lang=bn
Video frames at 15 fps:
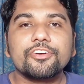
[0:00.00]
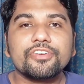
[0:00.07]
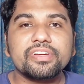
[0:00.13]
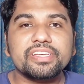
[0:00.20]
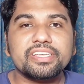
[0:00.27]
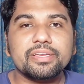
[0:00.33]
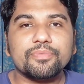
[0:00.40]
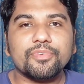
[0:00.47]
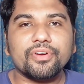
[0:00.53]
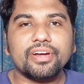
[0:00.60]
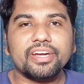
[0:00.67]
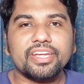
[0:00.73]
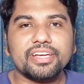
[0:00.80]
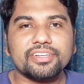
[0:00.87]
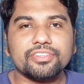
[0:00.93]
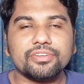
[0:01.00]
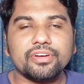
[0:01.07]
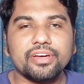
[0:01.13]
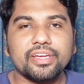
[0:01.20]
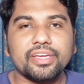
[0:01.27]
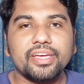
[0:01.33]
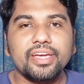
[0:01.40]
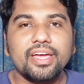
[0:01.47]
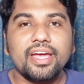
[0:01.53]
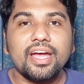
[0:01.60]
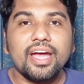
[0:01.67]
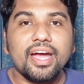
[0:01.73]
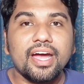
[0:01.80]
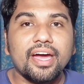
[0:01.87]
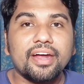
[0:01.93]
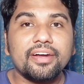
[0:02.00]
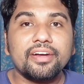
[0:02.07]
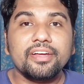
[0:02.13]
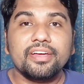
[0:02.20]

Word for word: রিসিভ করে নিয়ে আসতে হয় আর